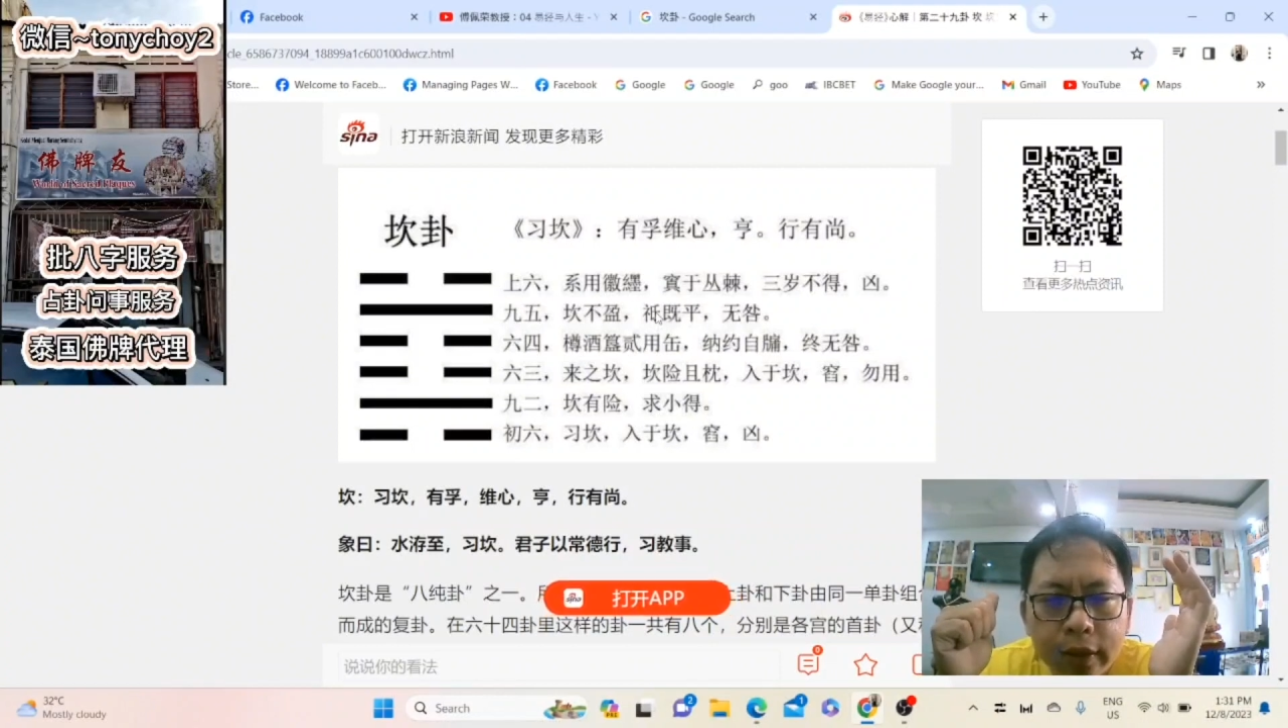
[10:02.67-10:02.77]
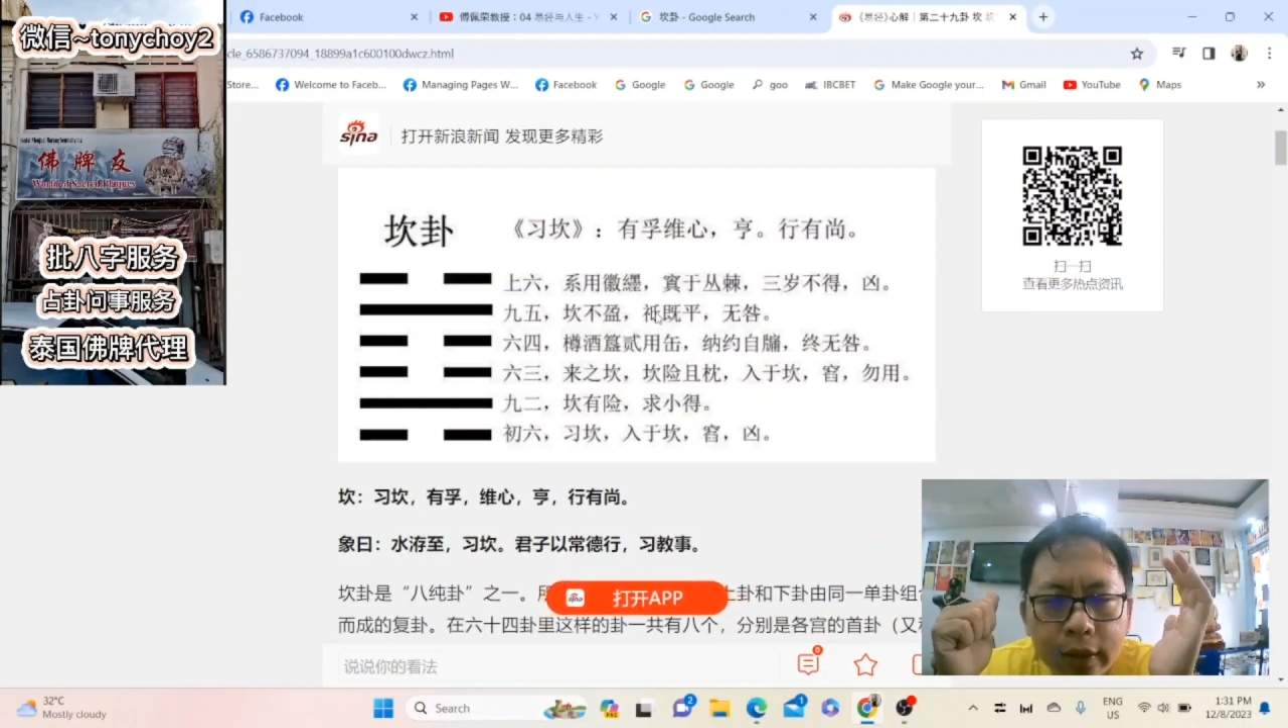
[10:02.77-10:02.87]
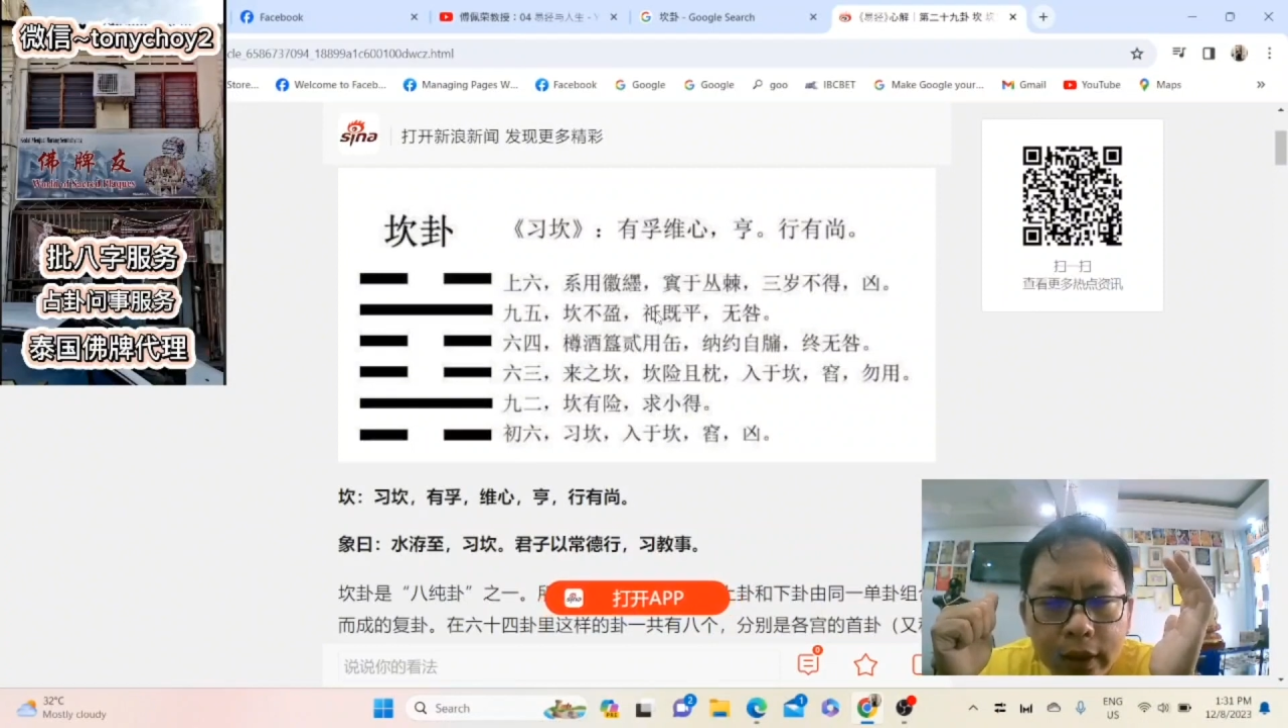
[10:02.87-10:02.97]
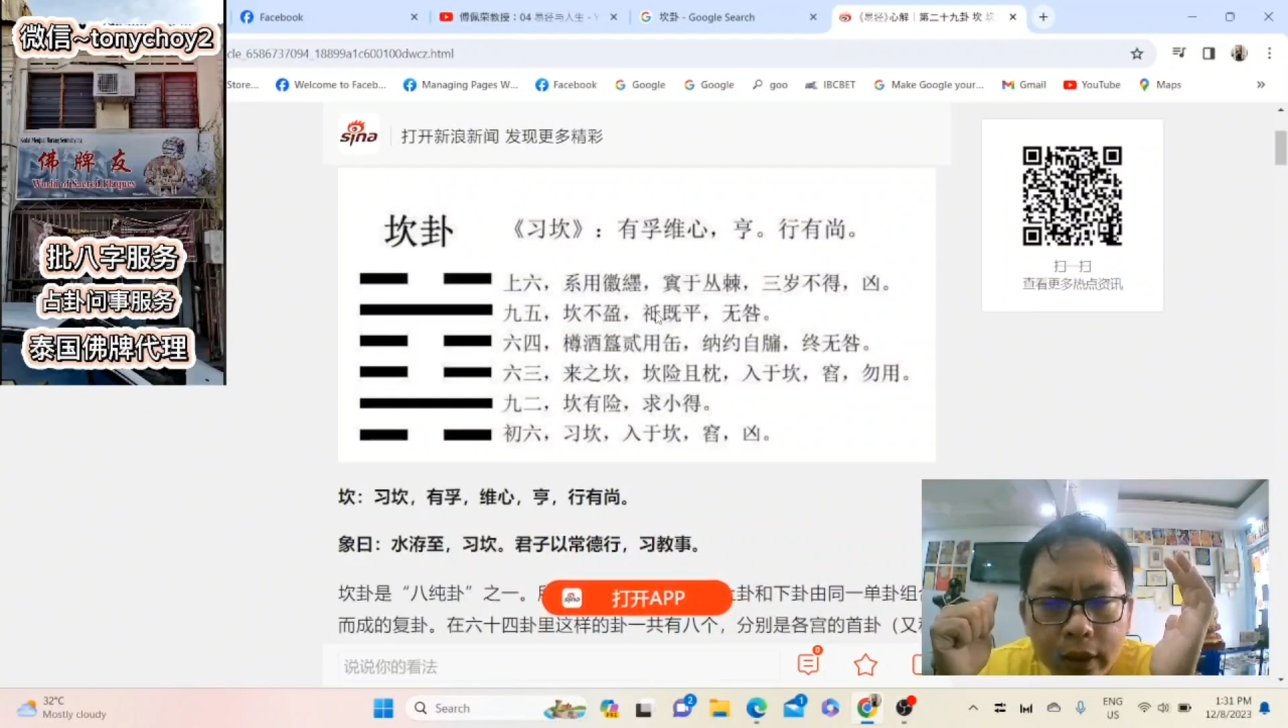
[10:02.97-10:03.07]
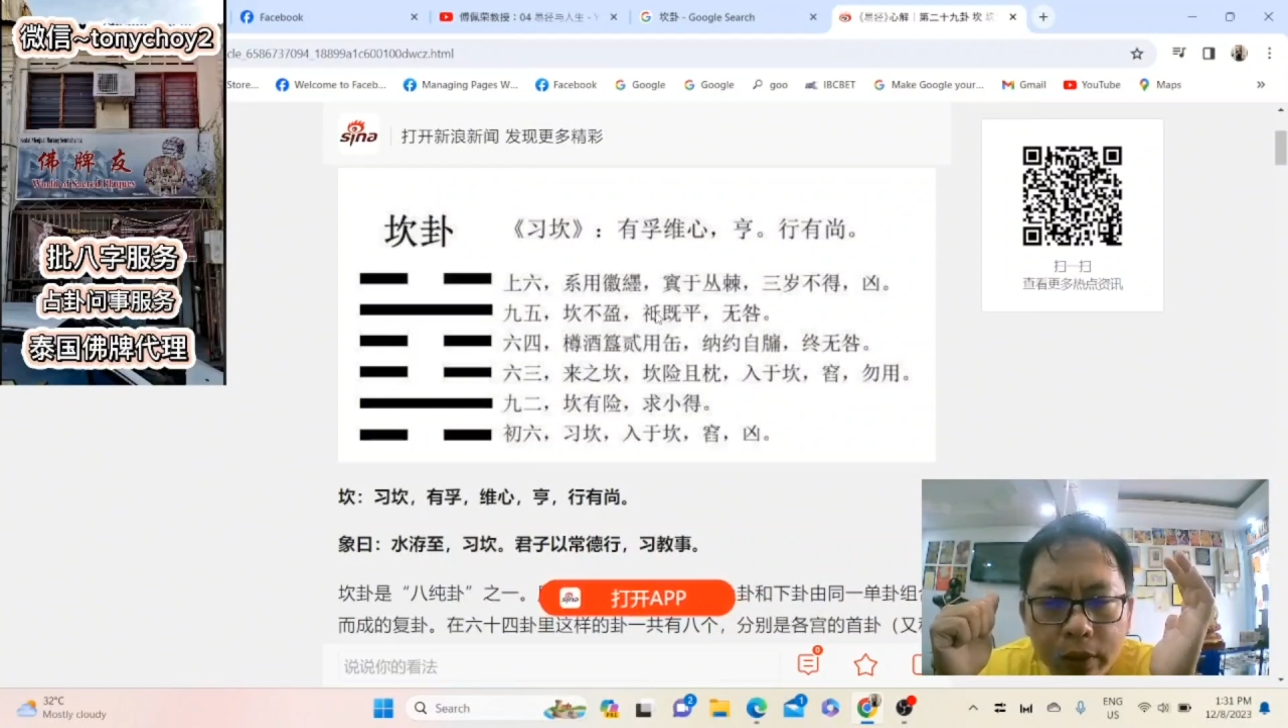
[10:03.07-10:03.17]

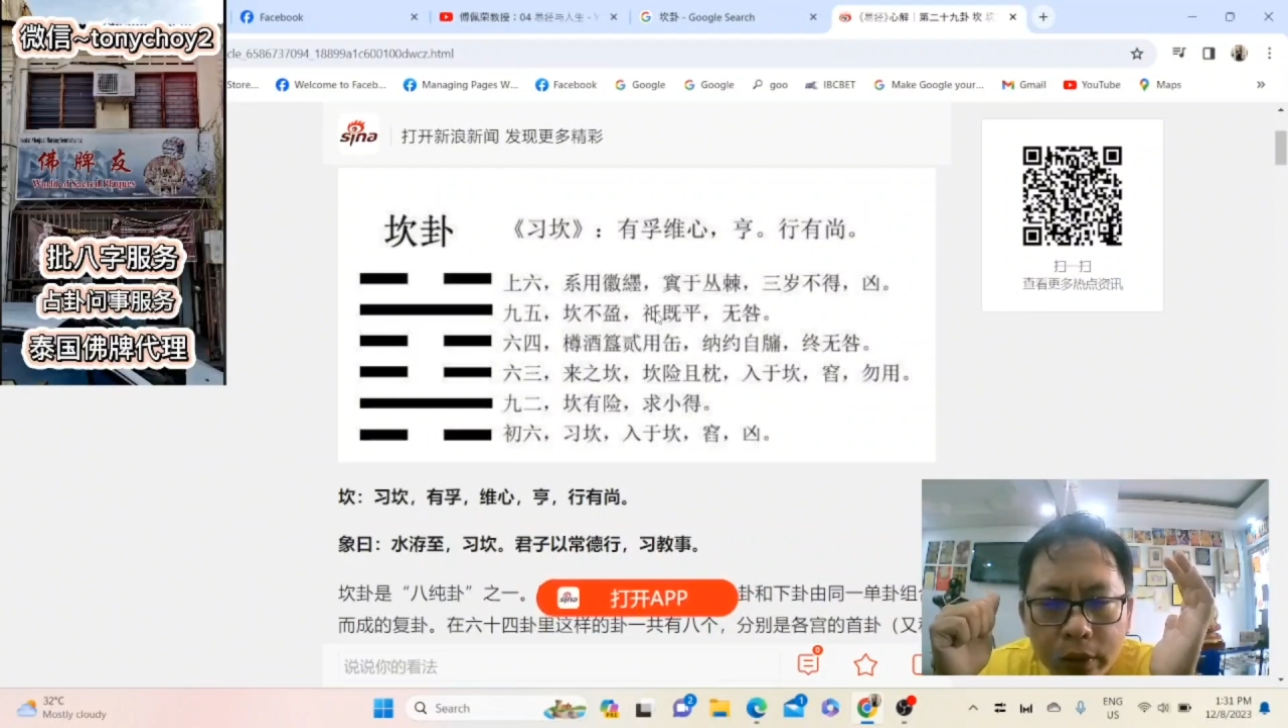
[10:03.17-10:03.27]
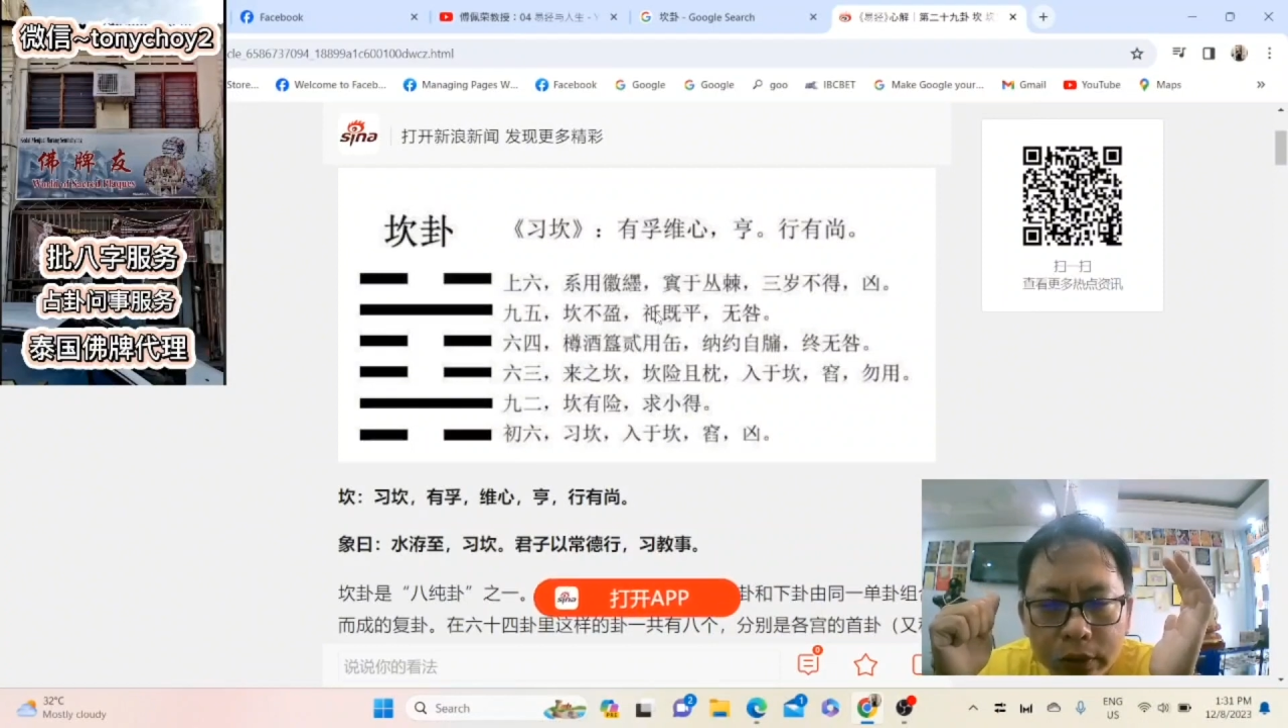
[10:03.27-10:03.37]
齐国